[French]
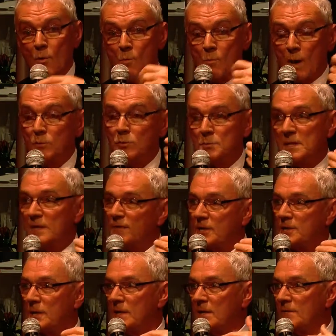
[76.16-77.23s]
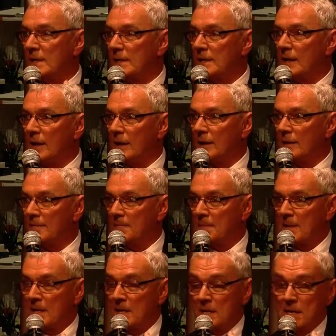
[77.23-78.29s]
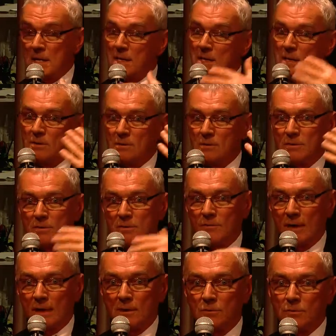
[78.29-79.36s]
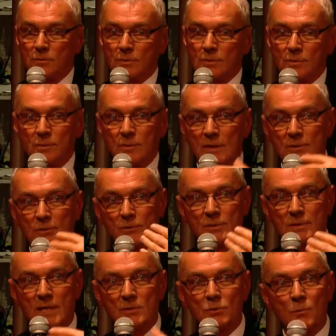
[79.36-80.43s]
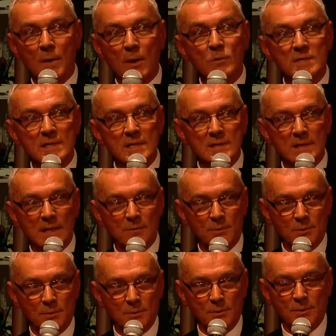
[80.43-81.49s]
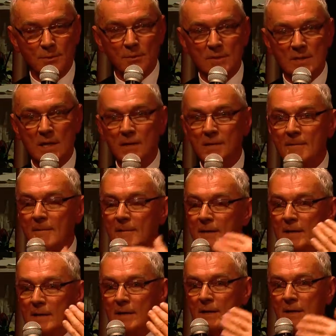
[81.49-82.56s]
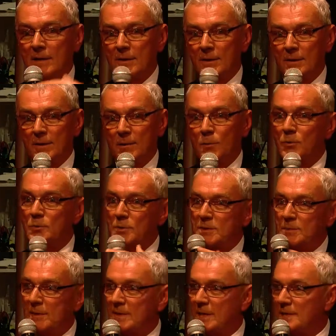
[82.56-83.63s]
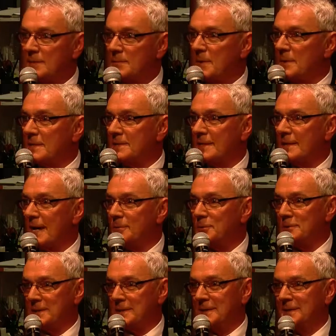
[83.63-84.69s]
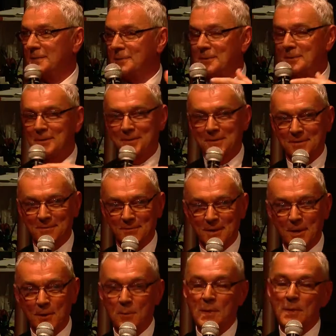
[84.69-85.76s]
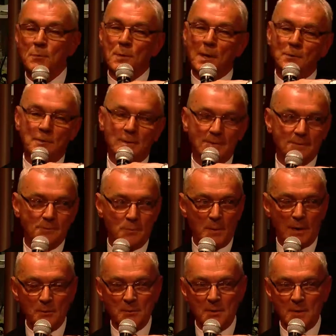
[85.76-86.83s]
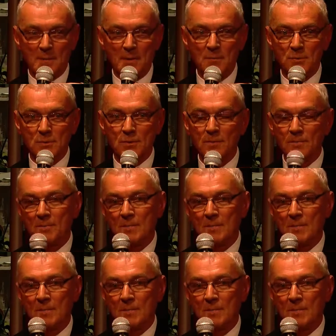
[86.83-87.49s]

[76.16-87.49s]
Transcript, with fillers: bah, de petites fâcheries, on va le dire. Hein. Et euh, voilà, donc les entretiens ne sont pas aussi simples que ça. Euh, bon, ce matin, il s'est bien passé, il a abouti. Hein, donc euh, voilà, comme la plupart du, du temps quand même, puisque